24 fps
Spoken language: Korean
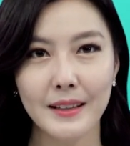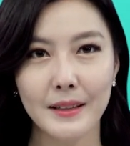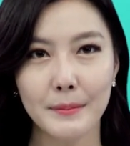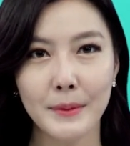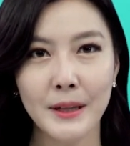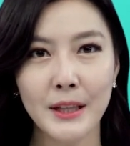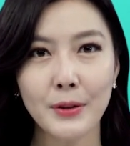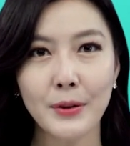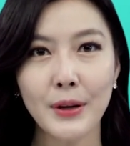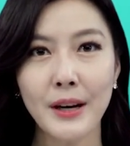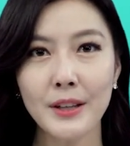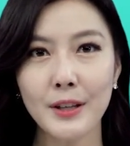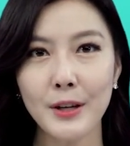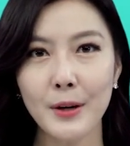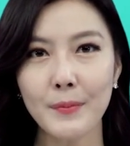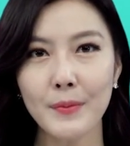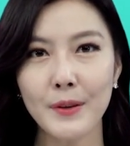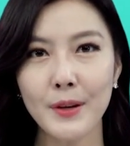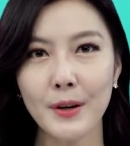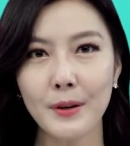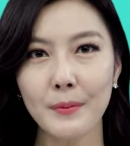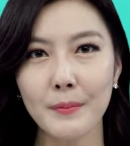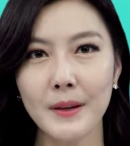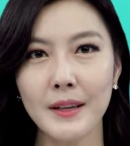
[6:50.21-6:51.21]

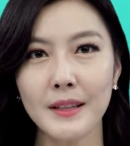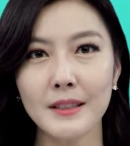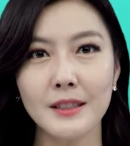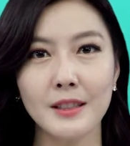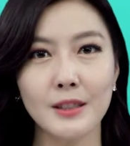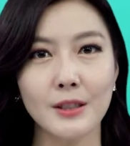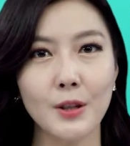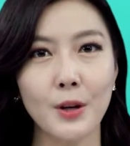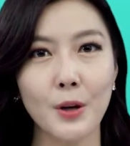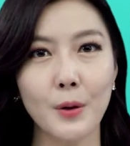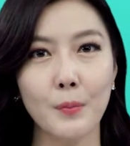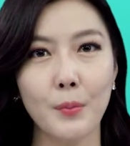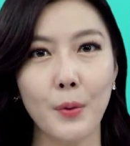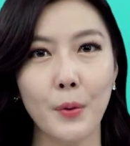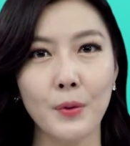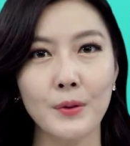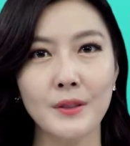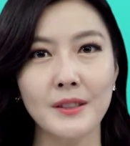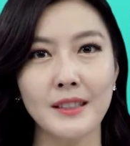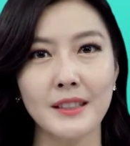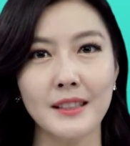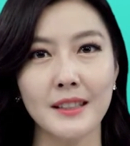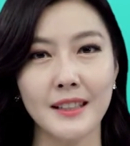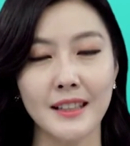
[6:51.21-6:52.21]
민관협력 및
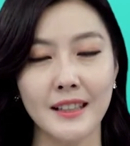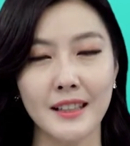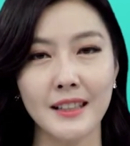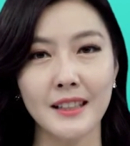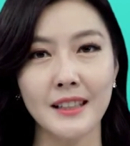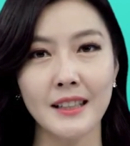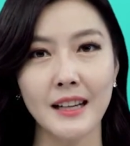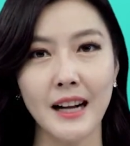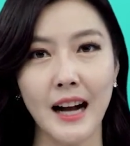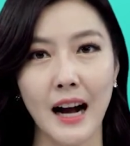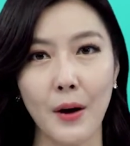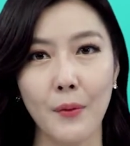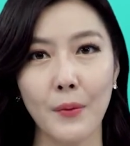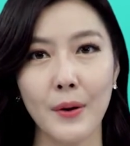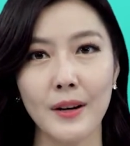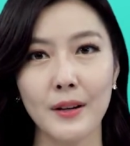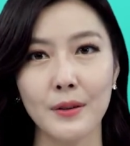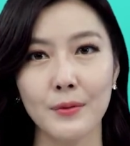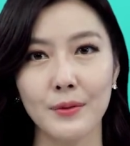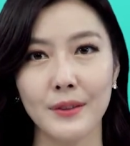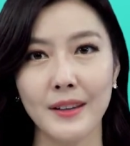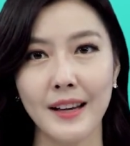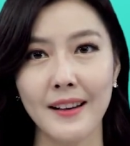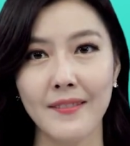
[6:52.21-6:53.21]
지역복지 기능
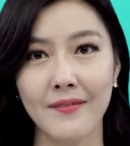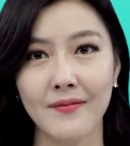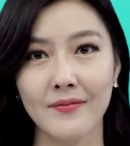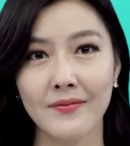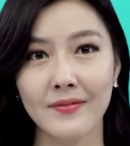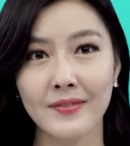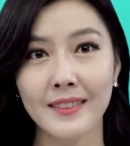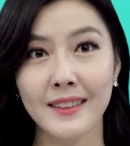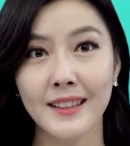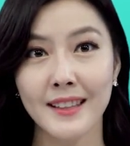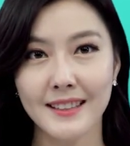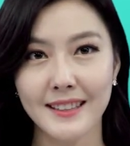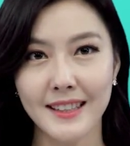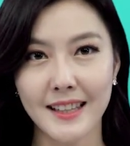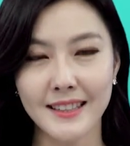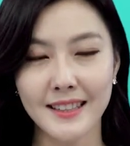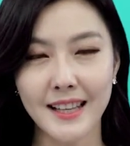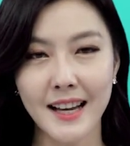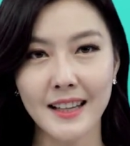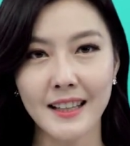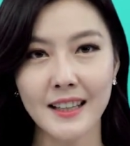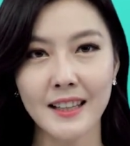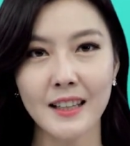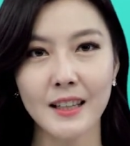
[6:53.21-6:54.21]
강화를 위한
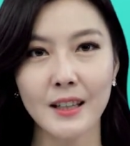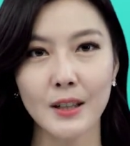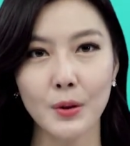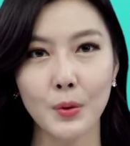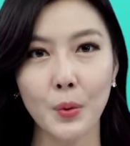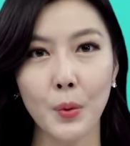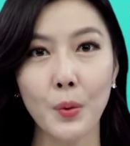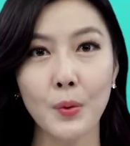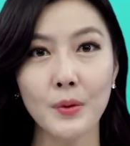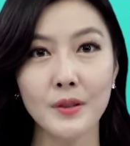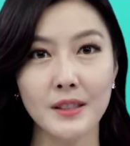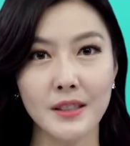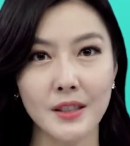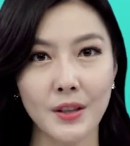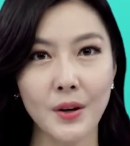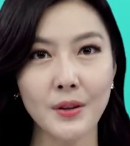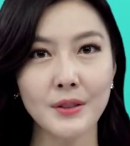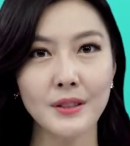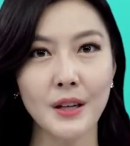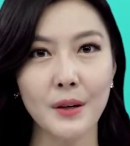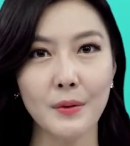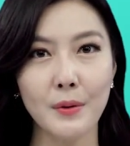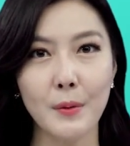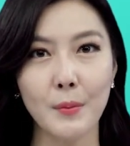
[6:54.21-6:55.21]
제4기
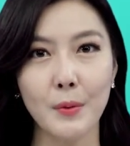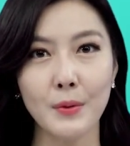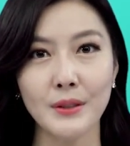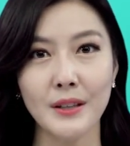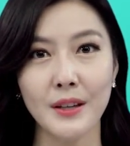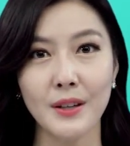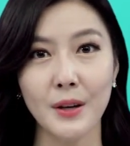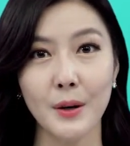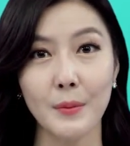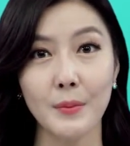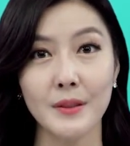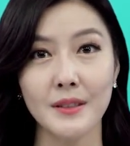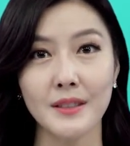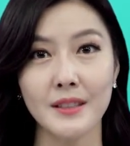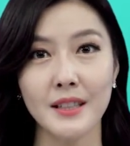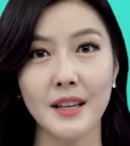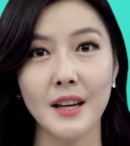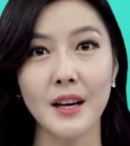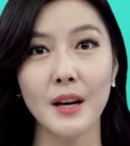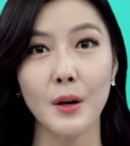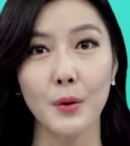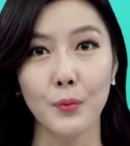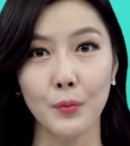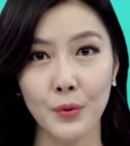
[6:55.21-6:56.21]

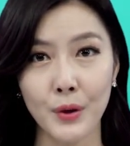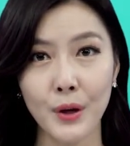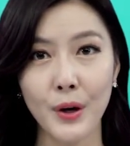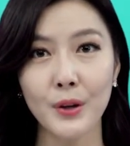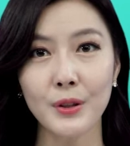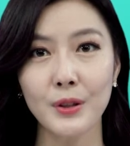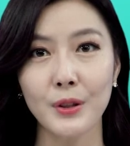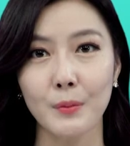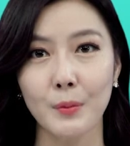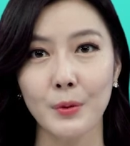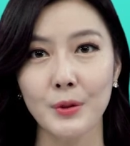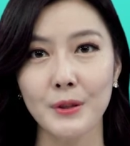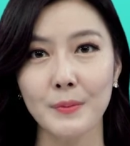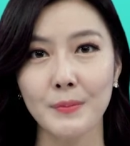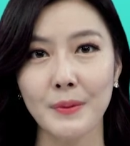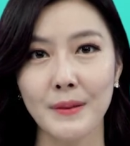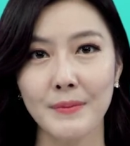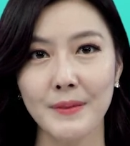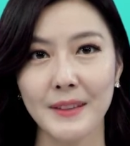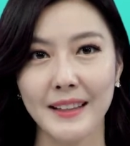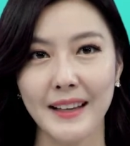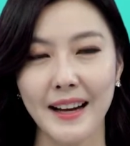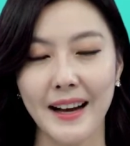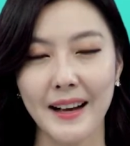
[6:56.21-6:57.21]
동지역사회보장협의체 위원을
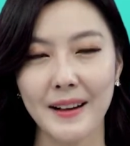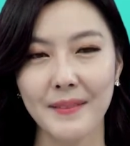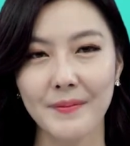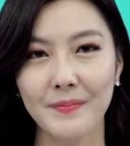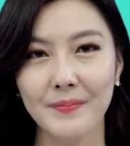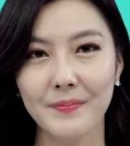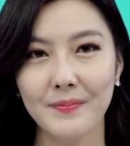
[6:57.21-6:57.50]
모집합니다.